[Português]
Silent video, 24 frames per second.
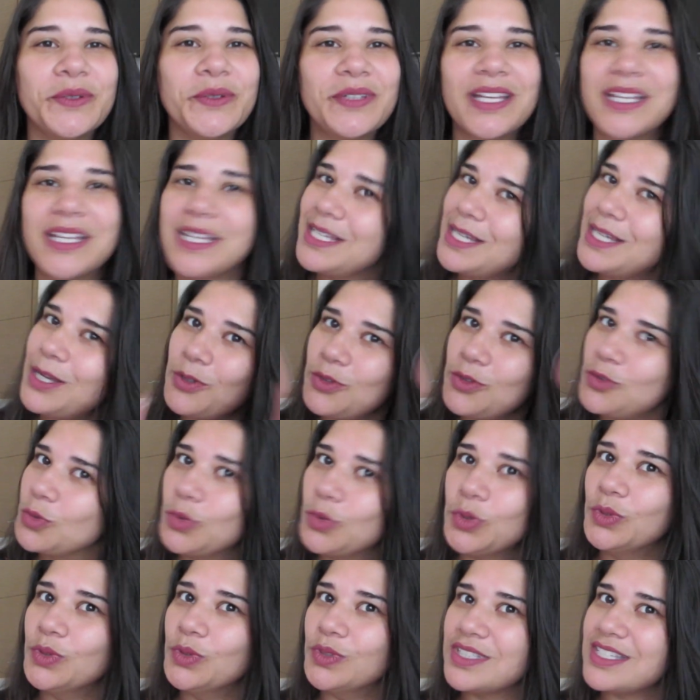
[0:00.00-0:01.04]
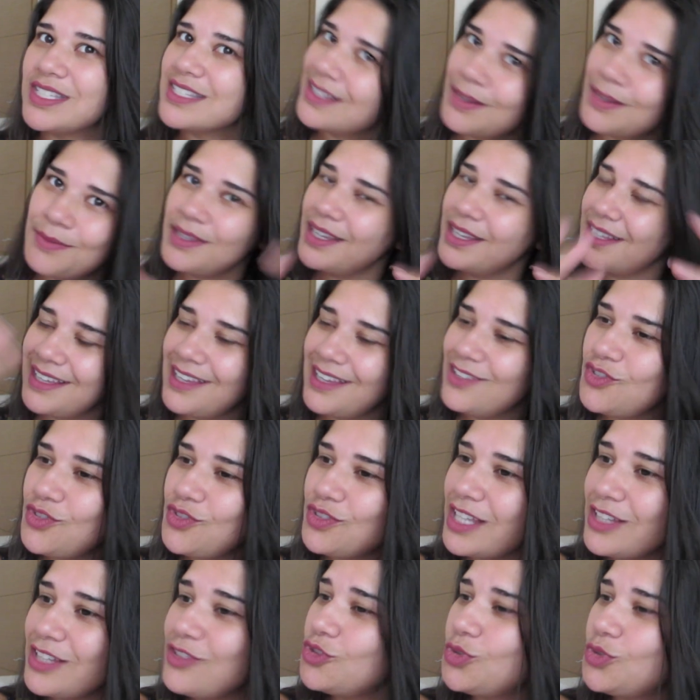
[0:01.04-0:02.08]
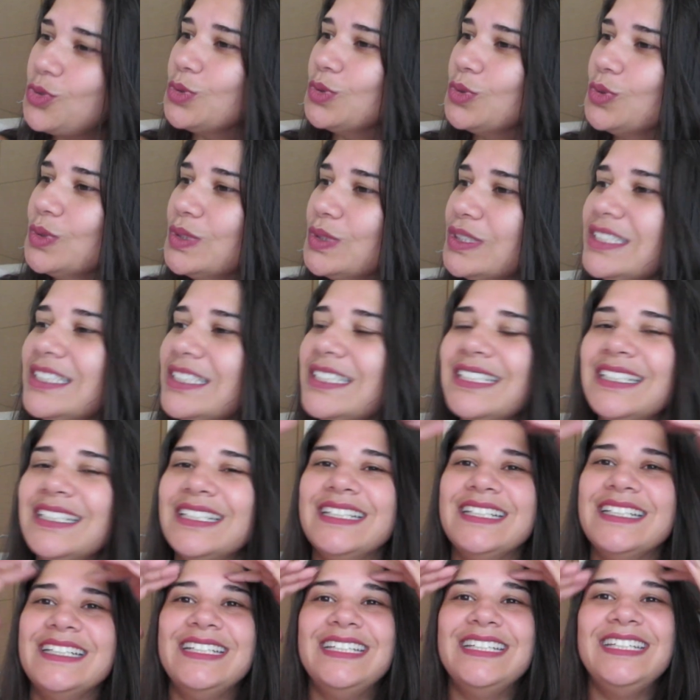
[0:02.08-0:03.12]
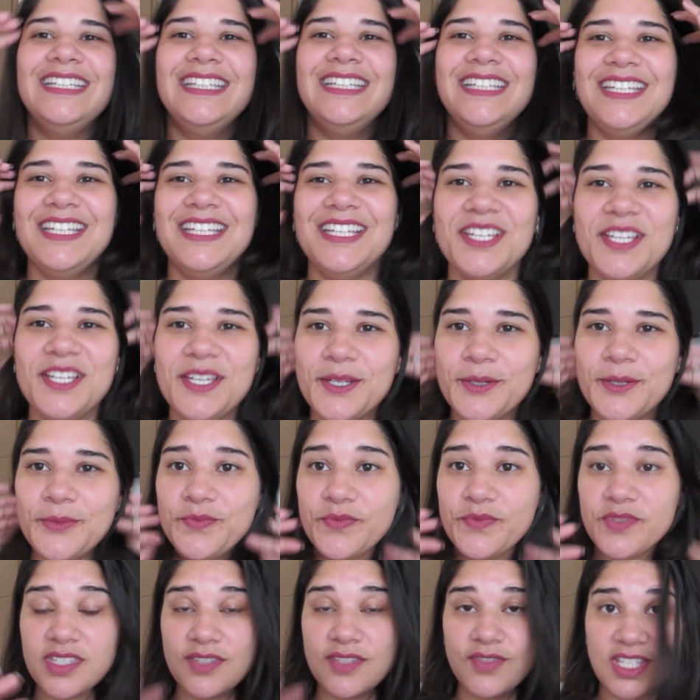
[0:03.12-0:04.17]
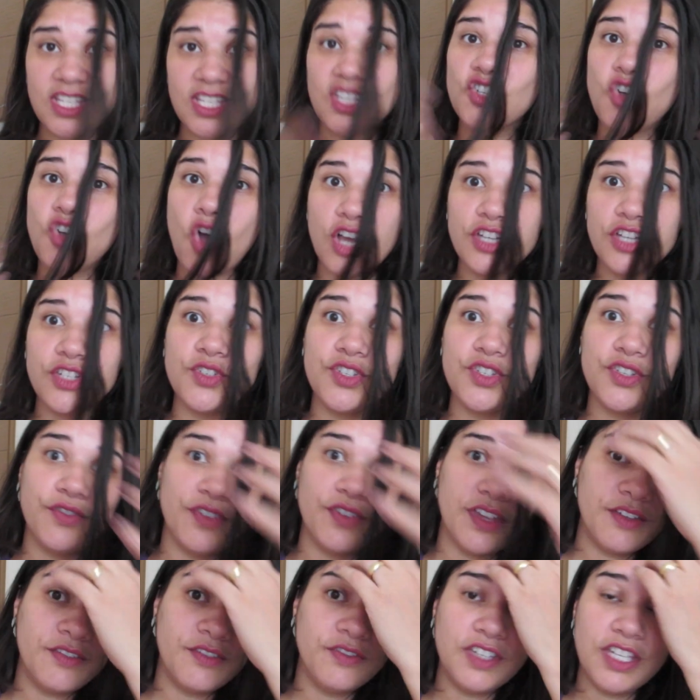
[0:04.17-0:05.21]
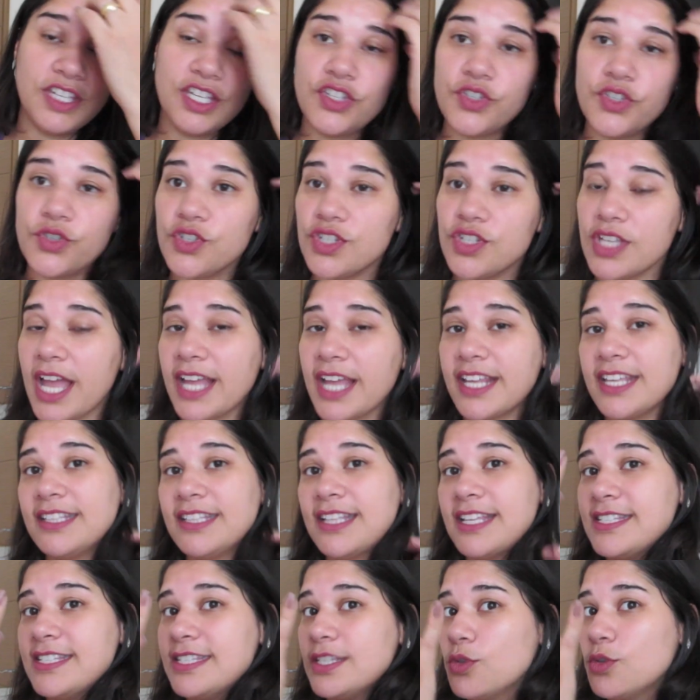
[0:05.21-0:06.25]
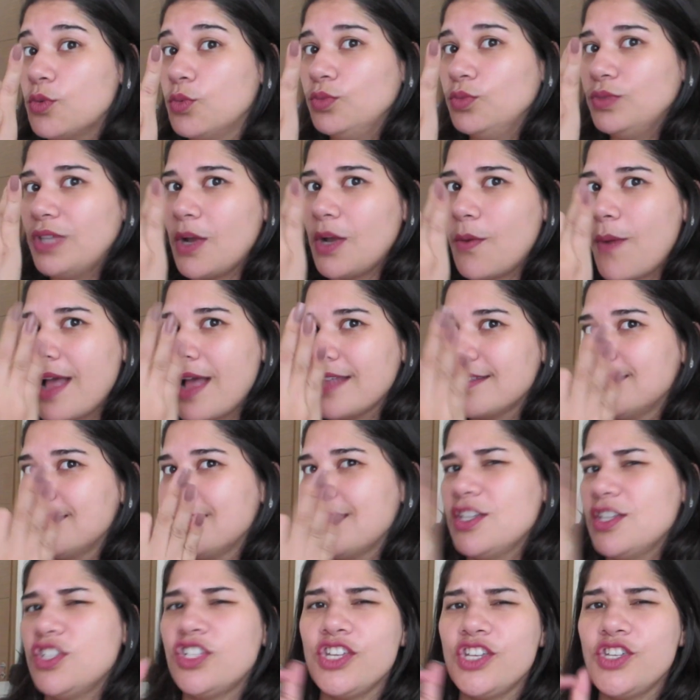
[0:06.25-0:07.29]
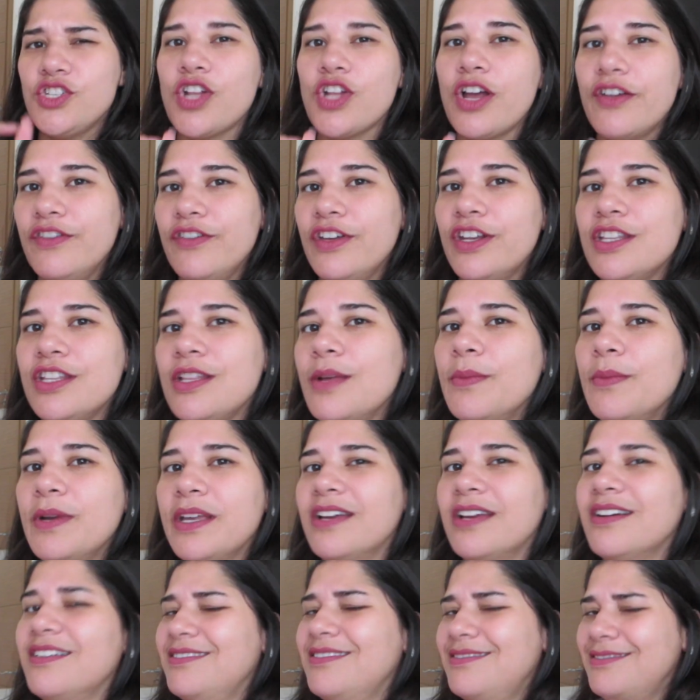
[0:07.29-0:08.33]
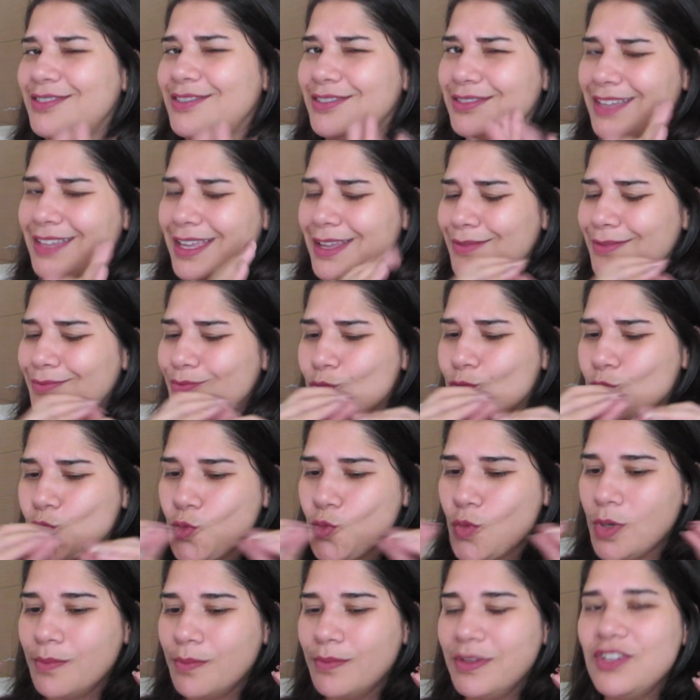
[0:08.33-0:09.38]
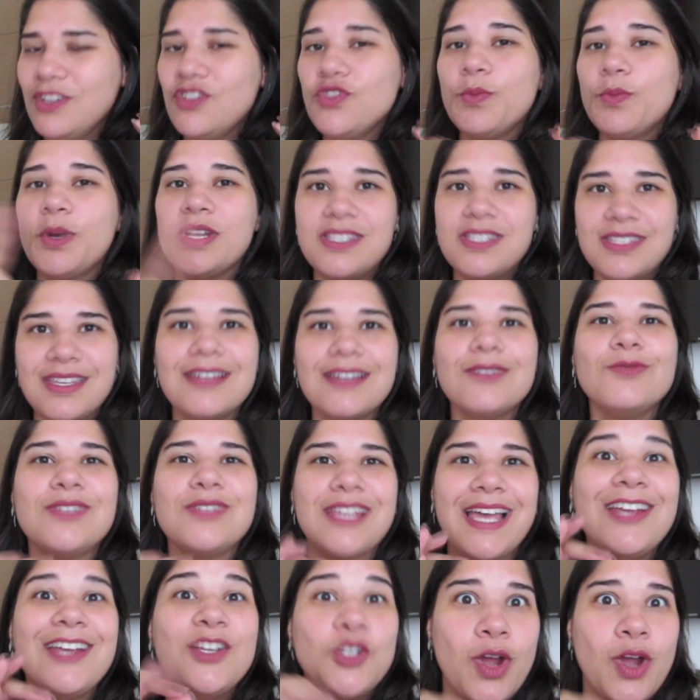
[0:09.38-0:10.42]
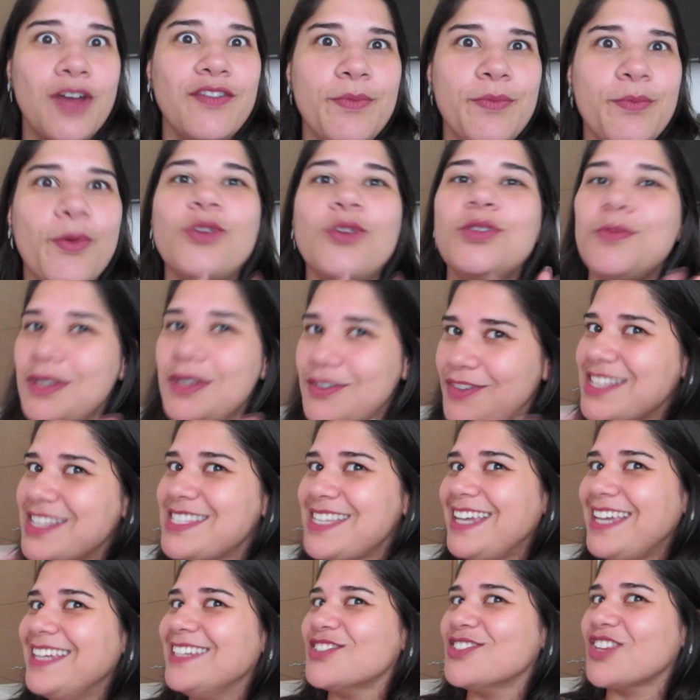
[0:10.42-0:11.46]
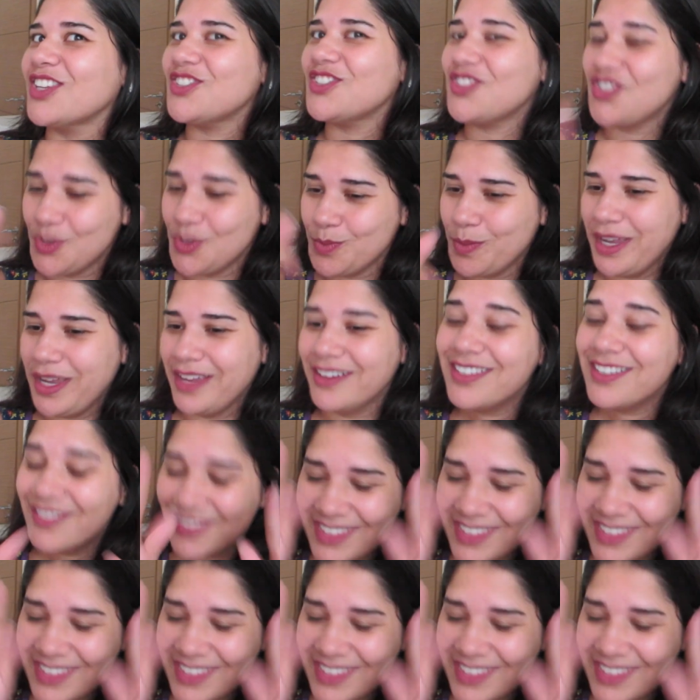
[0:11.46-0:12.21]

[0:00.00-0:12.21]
Porque aqui é tudo, vocês sabem que aqui é, tem de tudo. E se vocês gostam de ver vídeos, aqui tem segunda, quarta sexta, às 9 horas da manhã. Tem vídeo. Pode ser que não saia às 9 em ponto, mas vai sair, gente, de manhã.